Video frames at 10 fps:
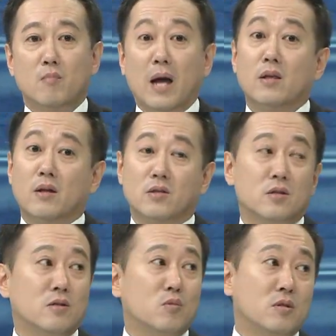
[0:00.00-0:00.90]
만일에 진짜
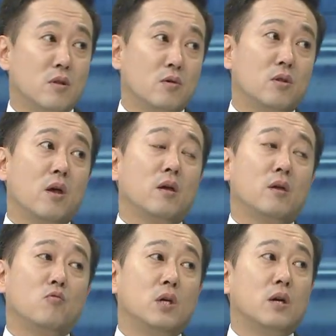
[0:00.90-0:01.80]
질문하신 대로 은행이
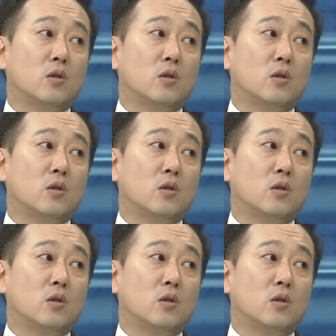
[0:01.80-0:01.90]
위기가